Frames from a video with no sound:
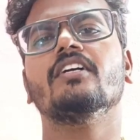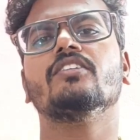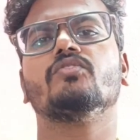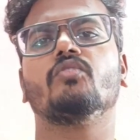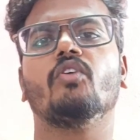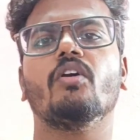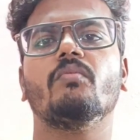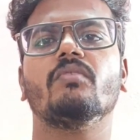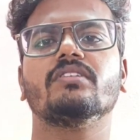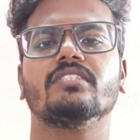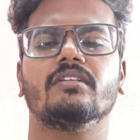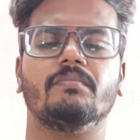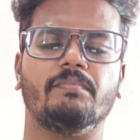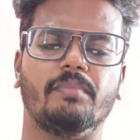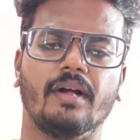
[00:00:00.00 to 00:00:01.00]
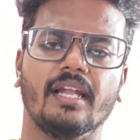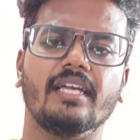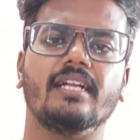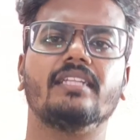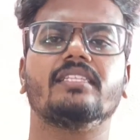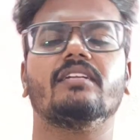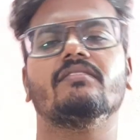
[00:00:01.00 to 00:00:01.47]
ஸ்லோ மோஷன் பல
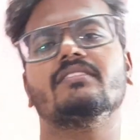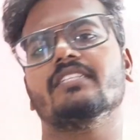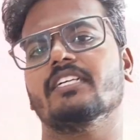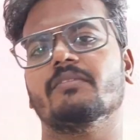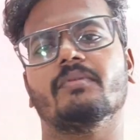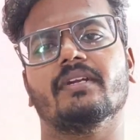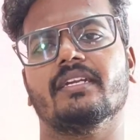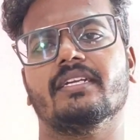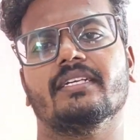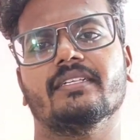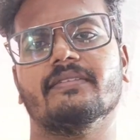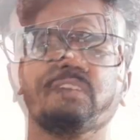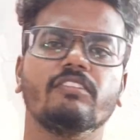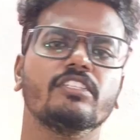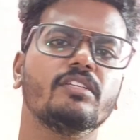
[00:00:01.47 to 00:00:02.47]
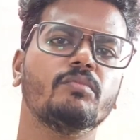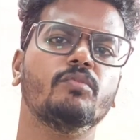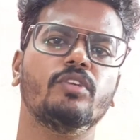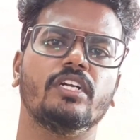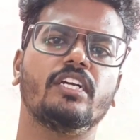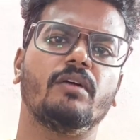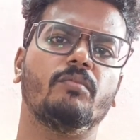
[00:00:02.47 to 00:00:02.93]
இடத்துல வந்து ஈடுபட்டுருக்கு இது வந்து
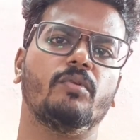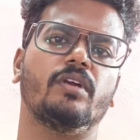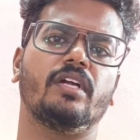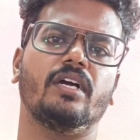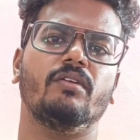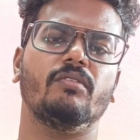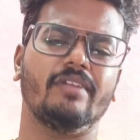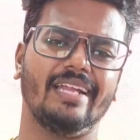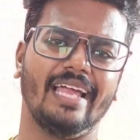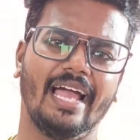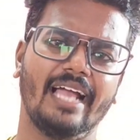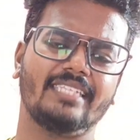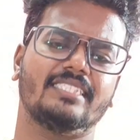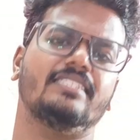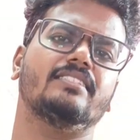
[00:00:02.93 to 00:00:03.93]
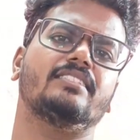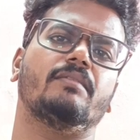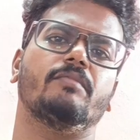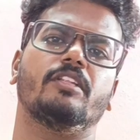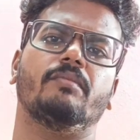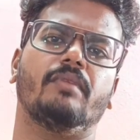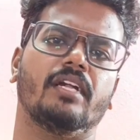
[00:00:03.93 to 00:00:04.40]
முழுக்க முழுக்க ஒரு ஆக்ஷன்
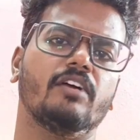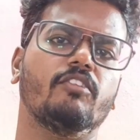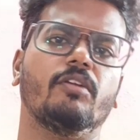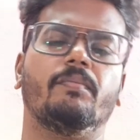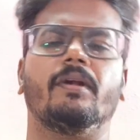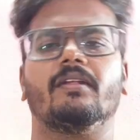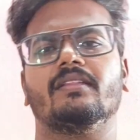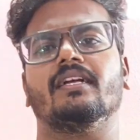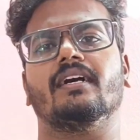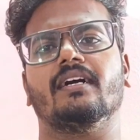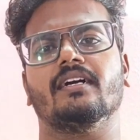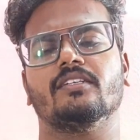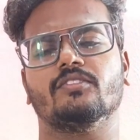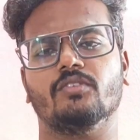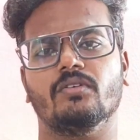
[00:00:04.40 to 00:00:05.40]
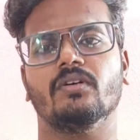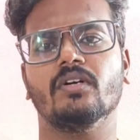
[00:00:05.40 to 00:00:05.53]
சம்மந்தமான ஒரு படம் தாங்க ஸோ